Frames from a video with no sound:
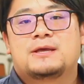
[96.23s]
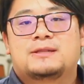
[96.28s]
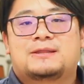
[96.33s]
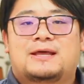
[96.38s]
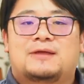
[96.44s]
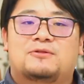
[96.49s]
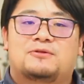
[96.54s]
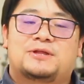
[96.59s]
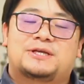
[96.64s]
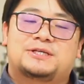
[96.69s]

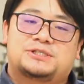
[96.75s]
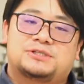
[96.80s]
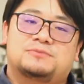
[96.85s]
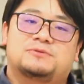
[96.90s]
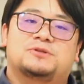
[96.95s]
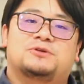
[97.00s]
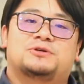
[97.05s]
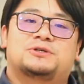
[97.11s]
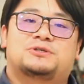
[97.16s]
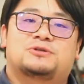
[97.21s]
なので一
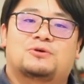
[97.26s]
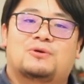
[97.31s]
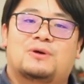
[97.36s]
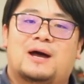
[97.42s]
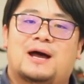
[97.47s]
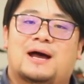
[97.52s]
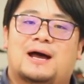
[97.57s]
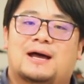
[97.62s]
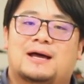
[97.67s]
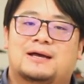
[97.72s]
部の人
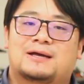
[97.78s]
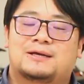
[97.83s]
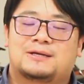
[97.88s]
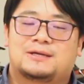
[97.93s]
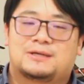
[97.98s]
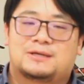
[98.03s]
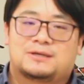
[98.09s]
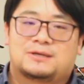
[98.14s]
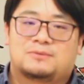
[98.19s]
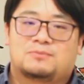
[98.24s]
は、
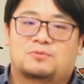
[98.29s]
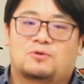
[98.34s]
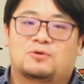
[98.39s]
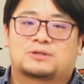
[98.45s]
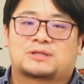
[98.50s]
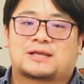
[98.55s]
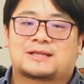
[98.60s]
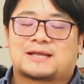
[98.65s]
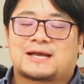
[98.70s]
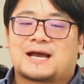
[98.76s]
も
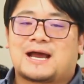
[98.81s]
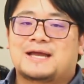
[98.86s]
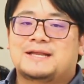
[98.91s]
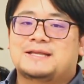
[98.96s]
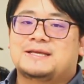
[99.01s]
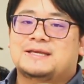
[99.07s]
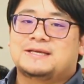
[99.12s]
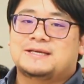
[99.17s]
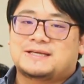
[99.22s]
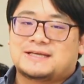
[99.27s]
う戦い
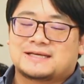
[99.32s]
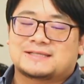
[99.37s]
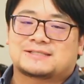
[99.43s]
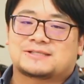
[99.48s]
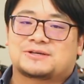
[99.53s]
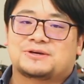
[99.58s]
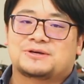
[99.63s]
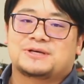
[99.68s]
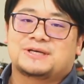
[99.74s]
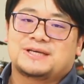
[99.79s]
に行け
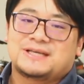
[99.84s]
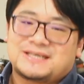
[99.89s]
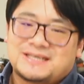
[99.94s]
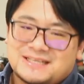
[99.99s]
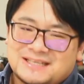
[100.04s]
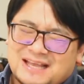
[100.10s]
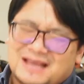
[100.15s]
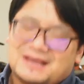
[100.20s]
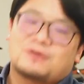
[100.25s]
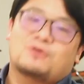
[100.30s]
ず、行
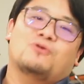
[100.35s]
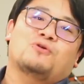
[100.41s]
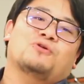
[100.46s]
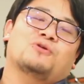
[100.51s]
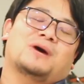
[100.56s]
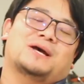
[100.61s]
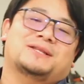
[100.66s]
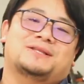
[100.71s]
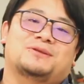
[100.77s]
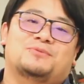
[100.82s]
きたい
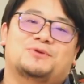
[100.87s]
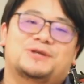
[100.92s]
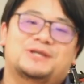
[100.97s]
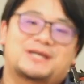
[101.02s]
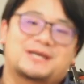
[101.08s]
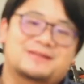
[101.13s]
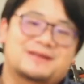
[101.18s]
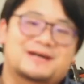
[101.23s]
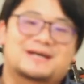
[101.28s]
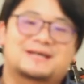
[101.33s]
心あっても行
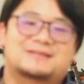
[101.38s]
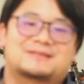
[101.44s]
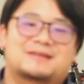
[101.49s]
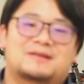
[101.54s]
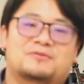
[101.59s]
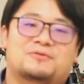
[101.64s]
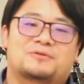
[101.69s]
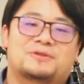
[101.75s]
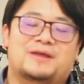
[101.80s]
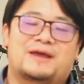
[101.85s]
けなかっ
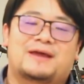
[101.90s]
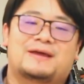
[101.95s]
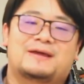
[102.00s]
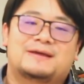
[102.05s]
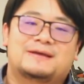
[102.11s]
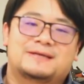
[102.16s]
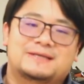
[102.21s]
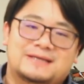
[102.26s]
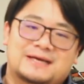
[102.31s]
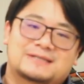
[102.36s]
たので、
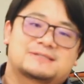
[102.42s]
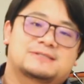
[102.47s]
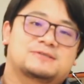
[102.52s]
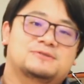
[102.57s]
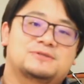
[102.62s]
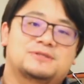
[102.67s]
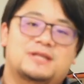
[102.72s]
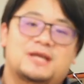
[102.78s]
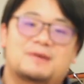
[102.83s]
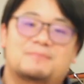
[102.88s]

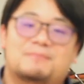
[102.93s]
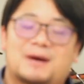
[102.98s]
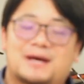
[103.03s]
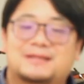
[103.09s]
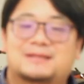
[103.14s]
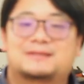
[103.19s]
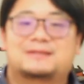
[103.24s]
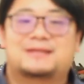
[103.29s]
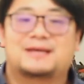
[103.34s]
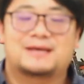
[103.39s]
休んで
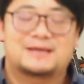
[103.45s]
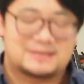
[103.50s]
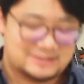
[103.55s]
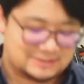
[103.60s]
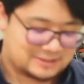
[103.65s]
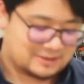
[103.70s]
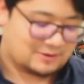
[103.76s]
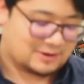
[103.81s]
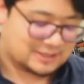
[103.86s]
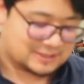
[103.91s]
待って
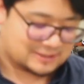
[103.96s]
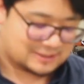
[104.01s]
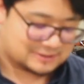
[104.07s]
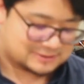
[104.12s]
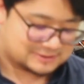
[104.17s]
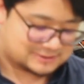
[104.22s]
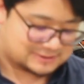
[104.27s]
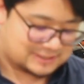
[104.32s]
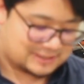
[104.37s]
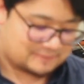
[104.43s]
いたわけなん
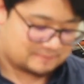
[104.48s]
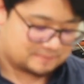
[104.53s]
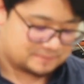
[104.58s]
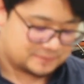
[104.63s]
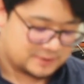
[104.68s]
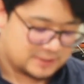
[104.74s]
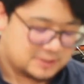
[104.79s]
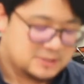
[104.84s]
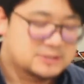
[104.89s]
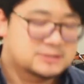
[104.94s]
ですね。
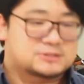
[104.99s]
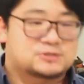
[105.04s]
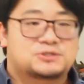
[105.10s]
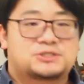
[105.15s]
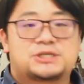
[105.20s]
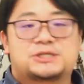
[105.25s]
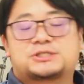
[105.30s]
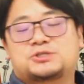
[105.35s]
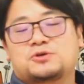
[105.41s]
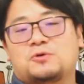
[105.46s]
そ
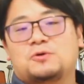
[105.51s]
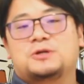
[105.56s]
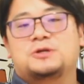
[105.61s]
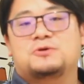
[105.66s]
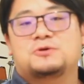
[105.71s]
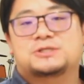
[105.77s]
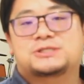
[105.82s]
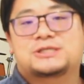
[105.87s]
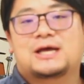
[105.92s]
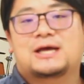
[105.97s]
して勝利
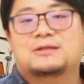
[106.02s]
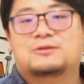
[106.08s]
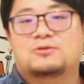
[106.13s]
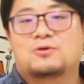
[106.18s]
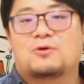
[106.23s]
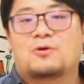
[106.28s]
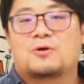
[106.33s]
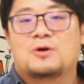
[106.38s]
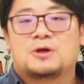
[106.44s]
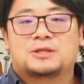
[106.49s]
をした
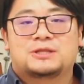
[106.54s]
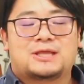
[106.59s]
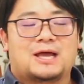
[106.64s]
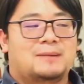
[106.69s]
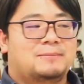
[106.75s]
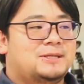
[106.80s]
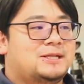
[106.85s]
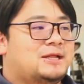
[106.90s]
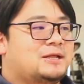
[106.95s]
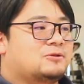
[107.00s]
後、
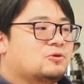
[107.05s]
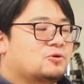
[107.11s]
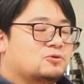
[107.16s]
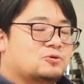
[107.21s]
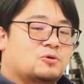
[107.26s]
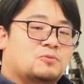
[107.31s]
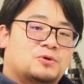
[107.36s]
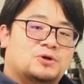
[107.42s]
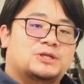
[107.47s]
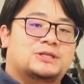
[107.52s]
ダビデと
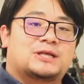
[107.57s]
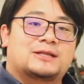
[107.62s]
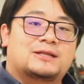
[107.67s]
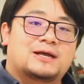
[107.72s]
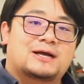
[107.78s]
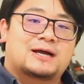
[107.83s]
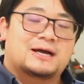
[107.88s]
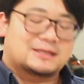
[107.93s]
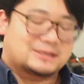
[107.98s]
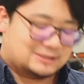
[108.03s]
共に
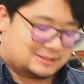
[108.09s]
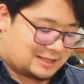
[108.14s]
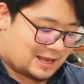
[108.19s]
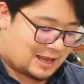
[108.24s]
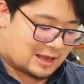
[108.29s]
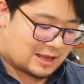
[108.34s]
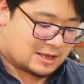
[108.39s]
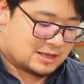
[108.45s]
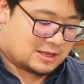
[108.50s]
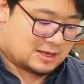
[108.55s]
戦っ
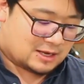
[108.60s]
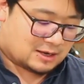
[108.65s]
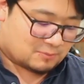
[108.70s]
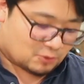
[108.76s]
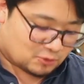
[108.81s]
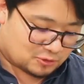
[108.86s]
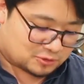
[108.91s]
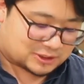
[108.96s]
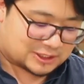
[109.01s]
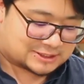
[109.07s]
た
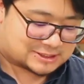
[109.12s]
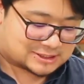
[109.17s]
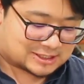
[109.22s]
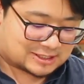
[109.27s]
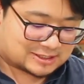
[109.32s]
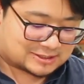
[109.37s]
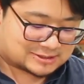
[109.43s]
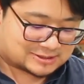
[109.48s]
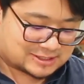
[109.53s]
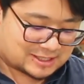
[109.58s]
者たち
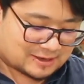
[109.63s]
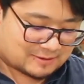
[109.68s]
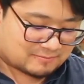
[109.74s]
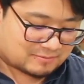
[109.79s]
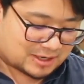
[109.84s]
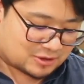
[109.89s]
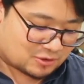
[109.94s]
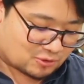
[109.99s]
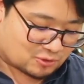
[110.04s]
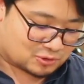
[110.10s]
がですね、
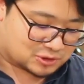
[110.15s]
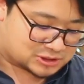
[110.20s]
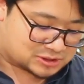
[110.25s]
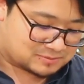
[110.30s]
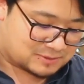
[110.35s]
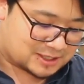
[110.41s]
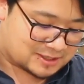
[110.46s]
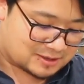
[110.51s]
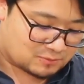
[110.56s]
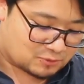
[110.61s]
まあ、横
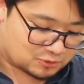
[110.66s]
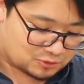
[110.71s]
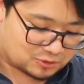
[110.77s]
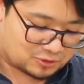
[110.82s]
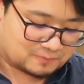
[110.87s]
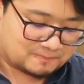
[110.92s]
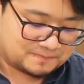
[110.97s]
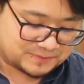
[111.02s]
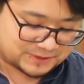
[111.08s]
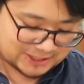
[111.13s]
島な
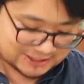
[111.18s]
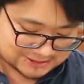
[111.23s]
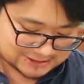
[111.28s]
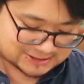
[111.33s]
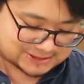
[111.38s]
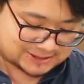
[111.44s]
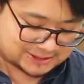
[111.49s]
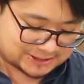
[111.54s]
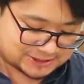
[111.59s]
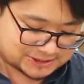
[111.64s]
者た
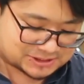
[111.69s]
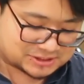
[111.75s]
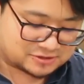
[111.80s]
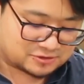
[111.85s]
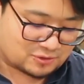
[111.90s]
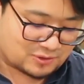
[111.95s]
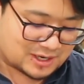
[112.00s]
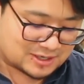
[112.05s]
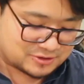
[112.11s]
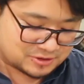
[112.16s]
ち、意地
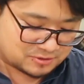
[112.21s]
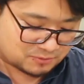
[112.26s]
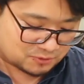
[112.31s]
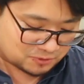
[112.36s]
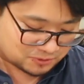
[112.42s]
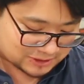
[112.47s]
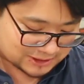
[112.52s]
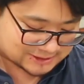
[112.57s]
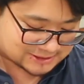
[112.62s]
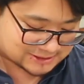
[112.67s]
の悪い
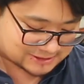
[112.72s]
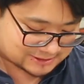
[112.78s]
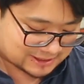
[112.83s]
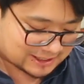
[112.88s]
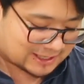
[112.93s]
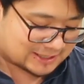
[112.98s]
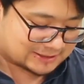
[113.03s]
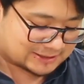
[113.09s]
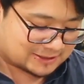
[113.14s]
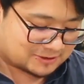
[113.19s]
者たちって
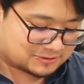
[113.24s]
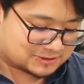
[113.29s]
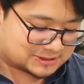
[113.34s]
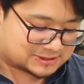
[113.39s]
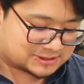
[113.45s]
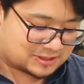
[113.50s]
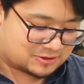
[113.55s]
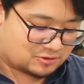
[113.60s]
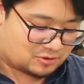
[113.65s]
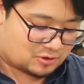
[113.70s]
書いてあるんで
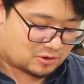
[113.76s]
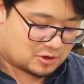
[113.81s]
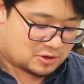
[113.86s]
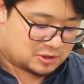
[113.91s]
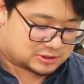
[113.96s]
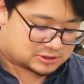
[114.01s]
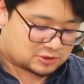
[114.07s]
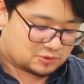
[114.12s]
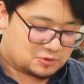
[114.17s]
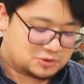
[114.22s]
すけど、
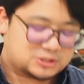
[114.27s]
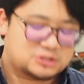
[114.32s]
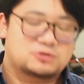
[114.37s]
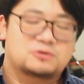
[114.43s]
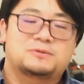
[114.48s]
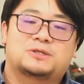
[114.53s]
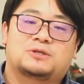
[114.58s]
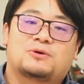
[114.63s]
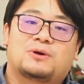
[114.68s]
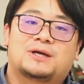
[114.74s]
その
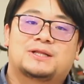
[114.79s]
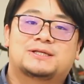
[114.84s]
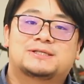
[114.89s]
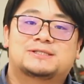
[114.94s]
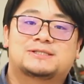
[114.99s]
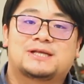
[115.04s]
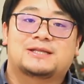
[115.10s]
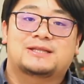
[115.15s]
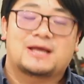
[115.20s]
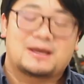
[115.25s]
人々はで
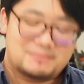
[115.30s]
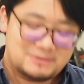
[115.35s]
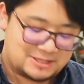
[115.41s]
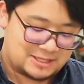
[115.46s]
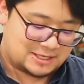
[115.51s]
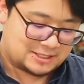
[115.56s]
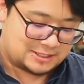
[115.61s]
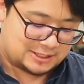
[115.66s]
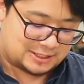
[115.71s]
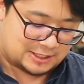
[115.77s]
すね、
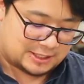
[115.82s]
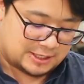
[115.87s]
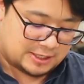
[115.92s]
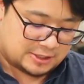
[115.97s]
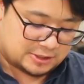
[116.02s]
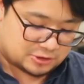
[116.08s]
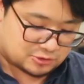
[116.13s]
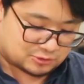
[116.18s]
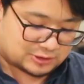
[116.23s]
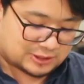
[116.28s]
ダビデに
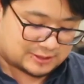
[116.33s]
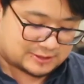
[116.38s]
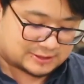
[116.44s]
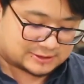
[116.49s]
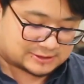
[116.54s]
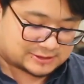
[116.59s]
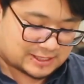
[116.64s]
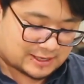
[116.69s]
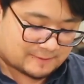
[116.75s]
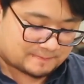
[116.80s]
言ったんで
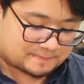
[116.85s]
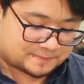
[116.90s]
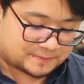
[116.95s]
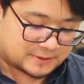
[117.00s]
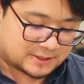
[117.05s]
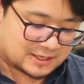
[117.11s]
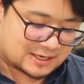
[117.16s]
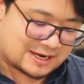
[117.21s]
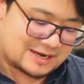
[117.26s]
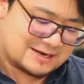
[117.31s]
すね。
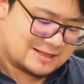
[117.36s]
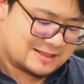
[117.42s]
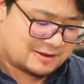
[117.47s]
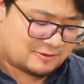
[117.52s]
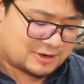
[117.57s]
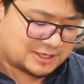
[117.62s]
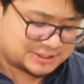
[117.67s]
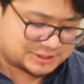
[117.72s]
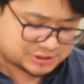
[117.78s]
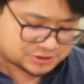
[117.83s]
彼ら
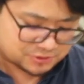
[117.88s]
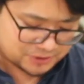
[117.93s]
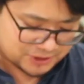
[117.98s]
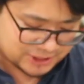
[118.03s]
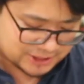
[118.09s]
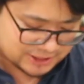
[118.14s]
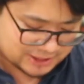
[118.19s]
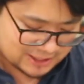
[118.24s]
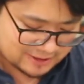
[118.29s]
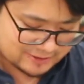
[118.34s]
は一緒
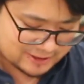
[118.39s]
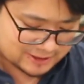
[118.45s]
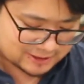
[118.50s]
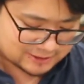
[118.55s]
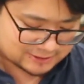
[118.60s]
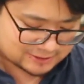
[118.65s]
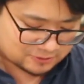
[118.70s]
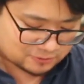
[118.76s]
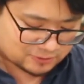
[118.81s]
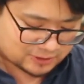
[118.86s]
に行かな
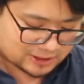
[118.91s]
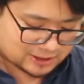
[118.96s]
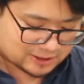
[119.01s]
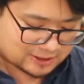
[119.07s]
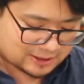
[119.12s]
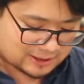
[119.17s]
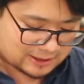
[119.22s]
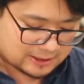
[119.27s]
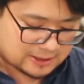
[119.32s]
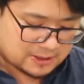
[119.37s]
かったのだか
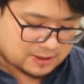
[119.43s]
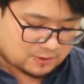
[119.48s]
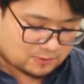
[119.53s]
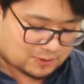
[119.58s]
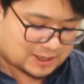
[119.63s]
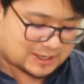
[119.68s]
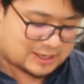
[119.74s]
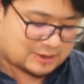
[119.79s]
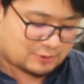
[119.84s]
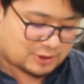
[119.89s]
ら、
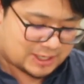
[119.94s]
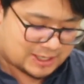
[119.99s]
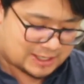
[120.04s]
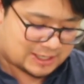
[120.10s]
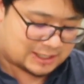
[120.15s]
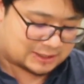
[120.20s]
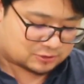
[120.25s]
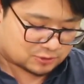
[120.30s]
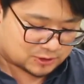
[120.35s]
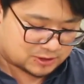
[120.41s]
我々
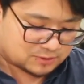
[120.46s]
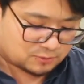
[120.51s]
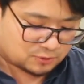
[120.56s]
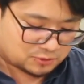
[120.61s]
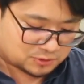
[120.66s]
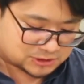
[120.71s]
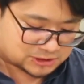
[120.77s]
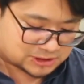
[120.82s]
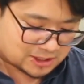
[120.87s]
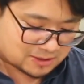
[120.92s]
が取り
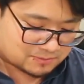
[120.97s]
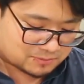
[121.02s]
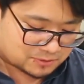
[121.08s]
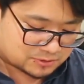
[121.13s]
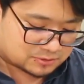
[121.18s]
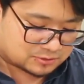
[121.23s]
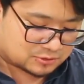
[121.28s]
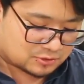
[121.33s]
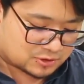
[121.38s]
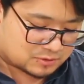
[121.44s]
戻した
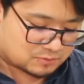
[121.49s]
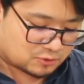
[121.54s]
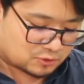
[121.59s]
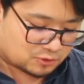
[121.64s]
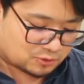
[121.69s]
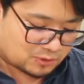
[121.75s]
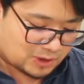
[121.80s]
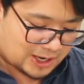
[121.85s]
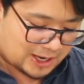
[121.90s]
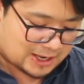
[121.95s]
分取り
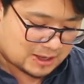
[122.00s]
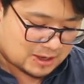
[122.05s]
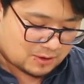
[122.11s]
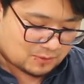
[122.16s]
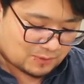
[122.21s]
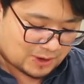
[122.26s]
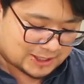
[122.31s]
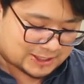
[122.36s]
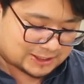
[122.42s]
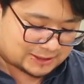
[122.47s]
物は
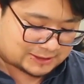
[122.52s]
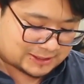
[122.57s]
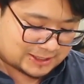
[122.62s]
分け